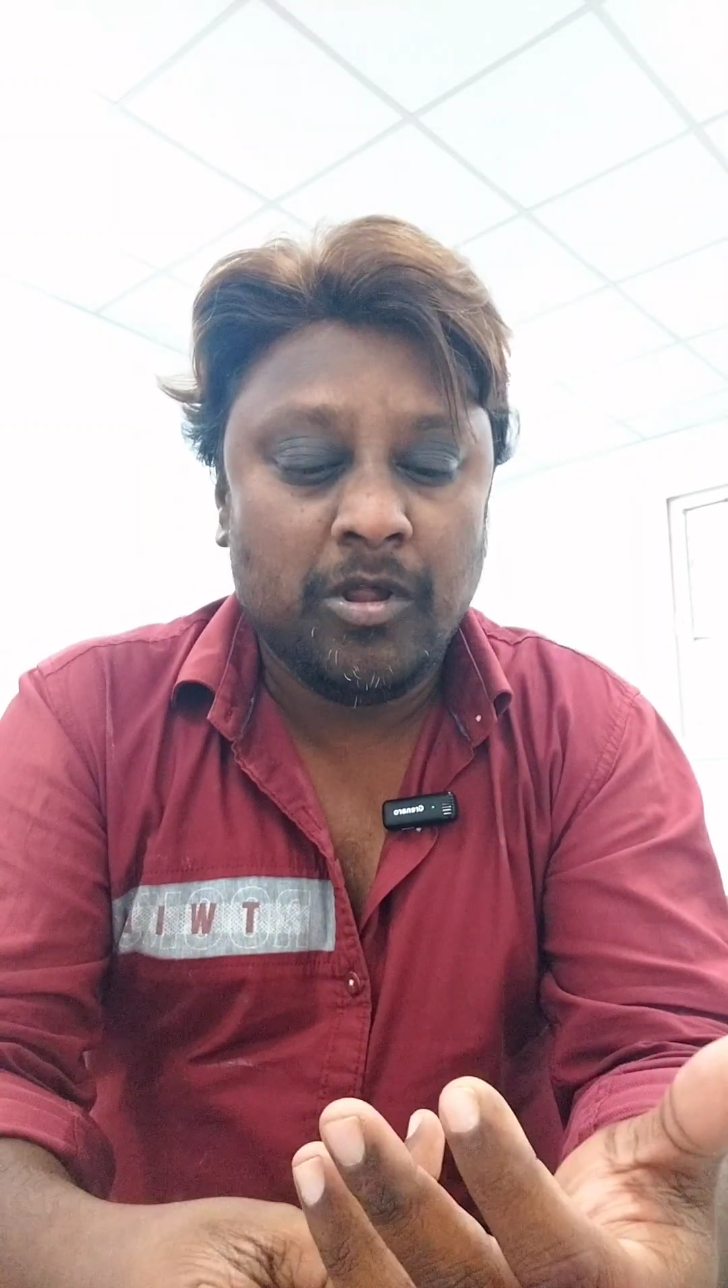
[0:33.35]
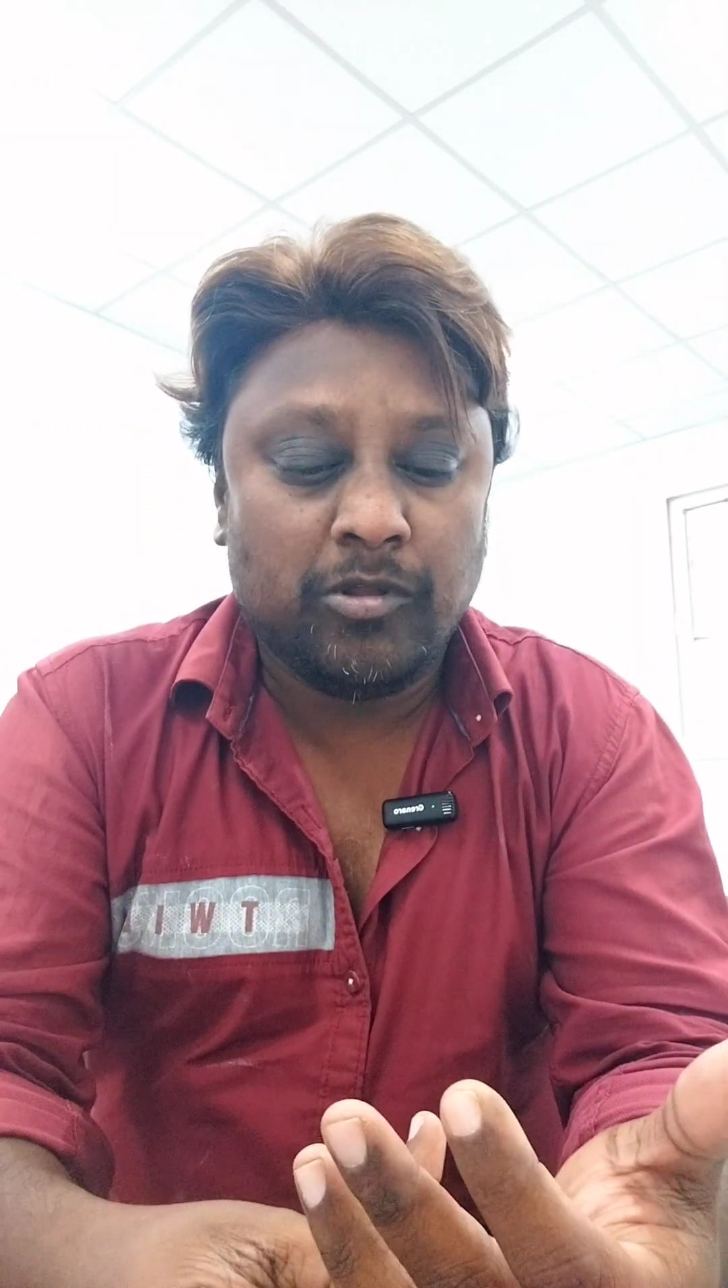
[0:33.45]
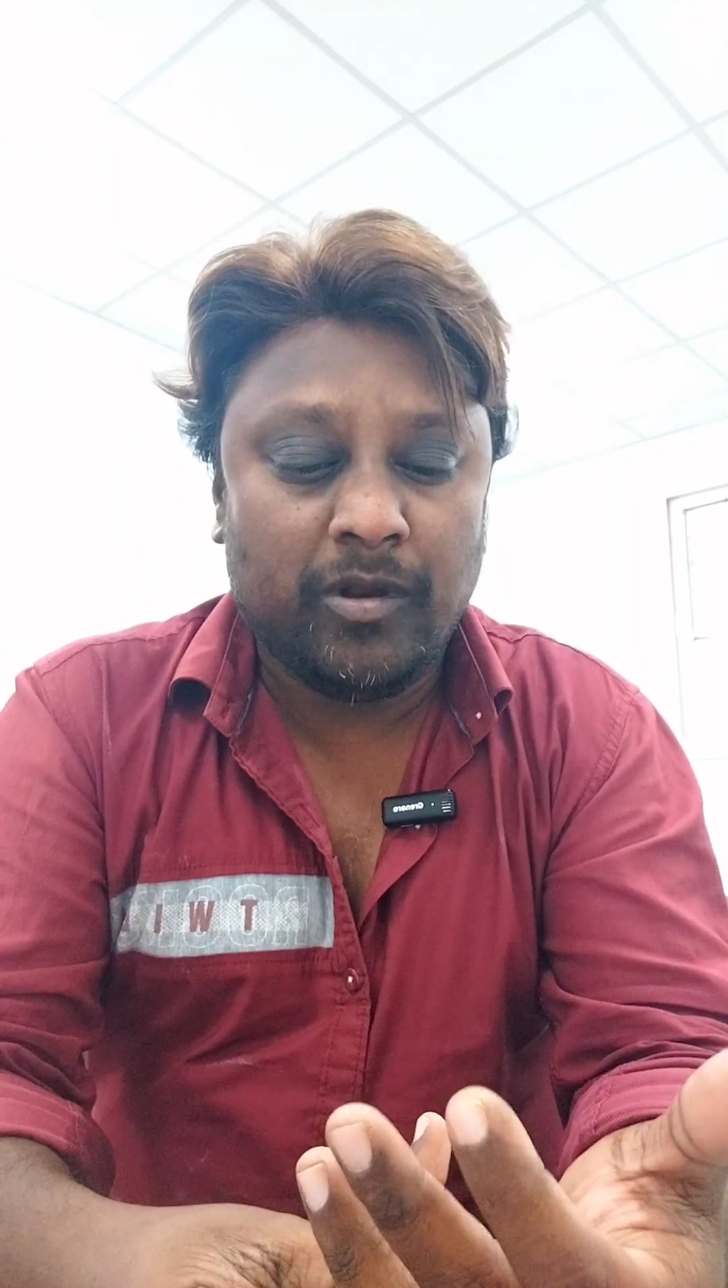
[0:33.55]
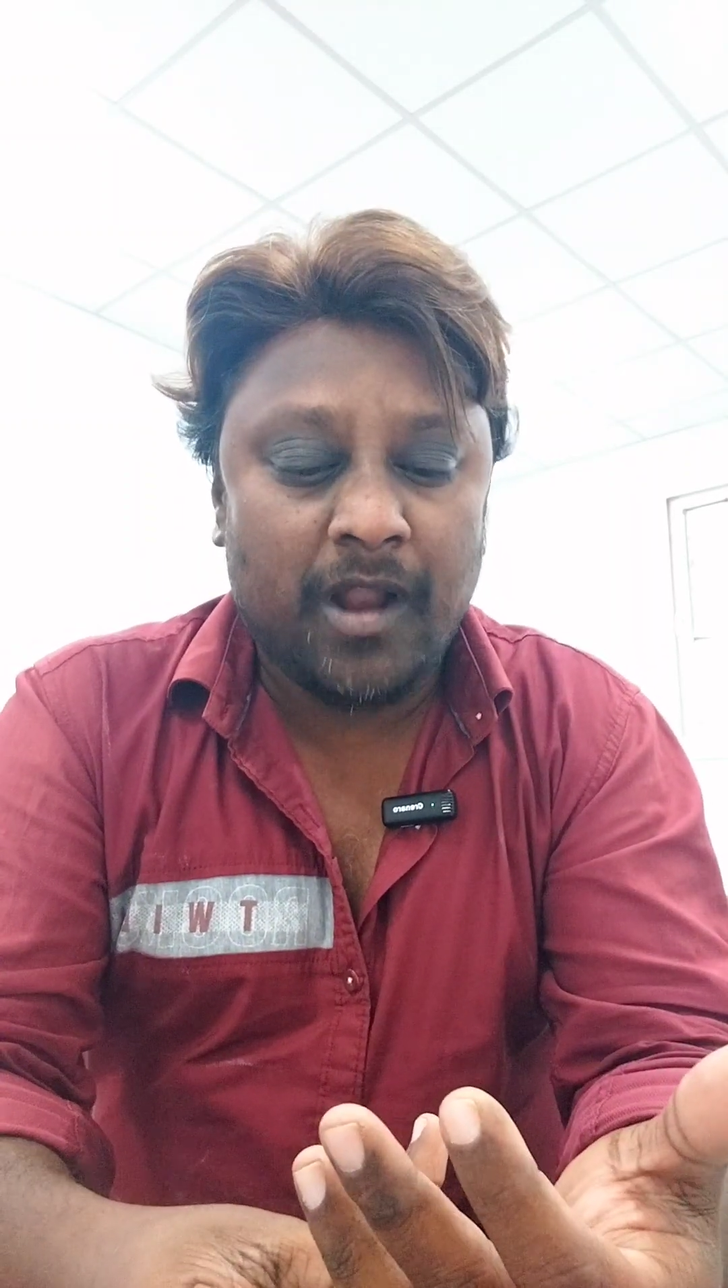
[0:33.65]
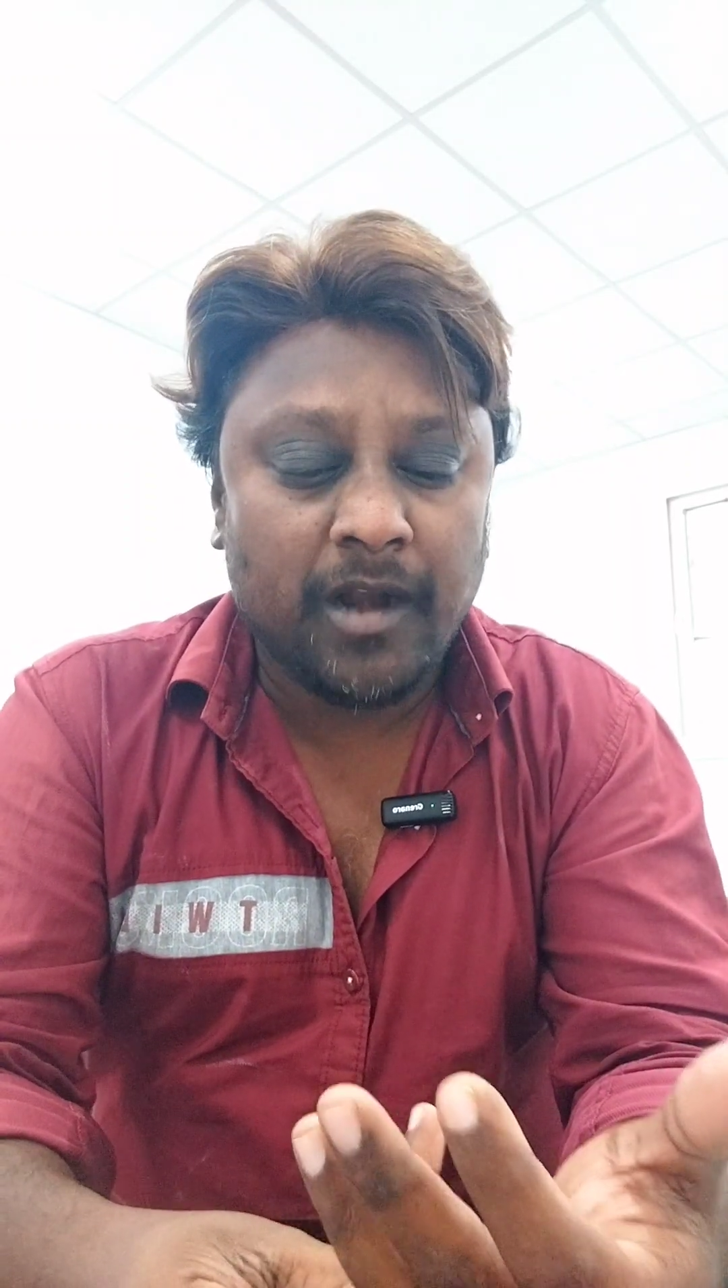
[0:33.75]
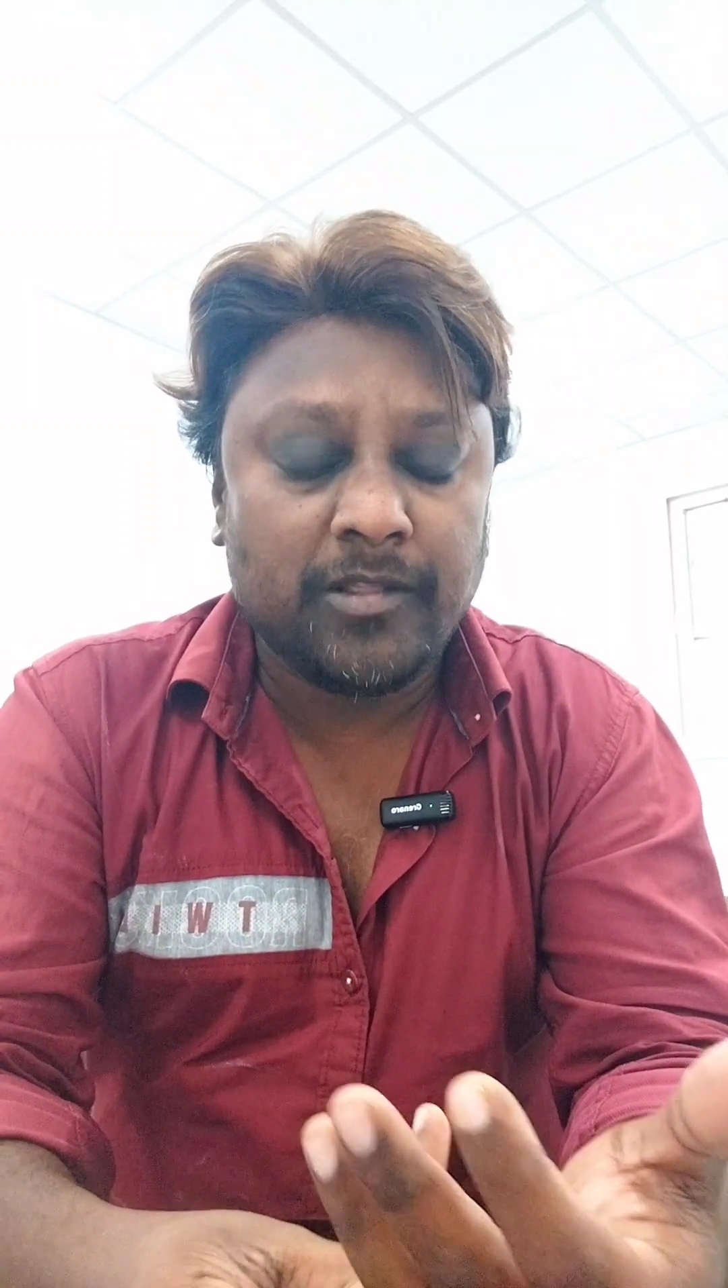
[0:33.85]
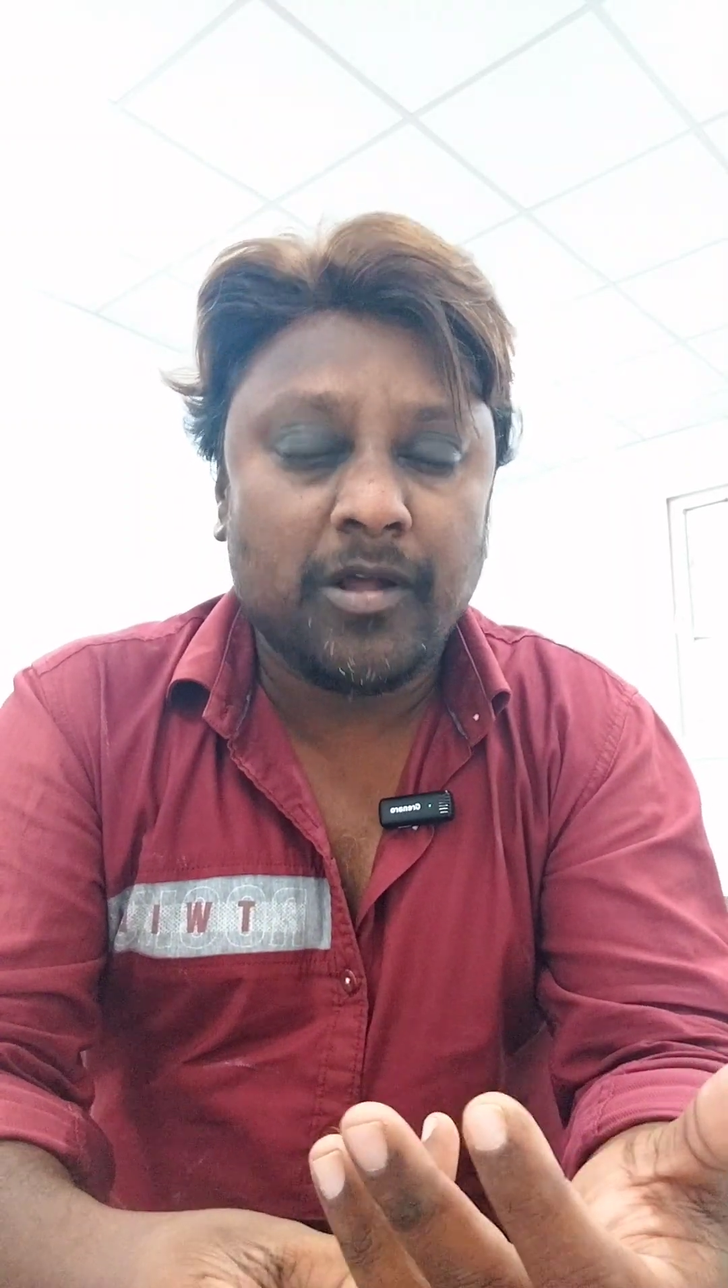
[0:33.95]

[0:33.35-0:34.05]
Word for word: సో ఇలాంటి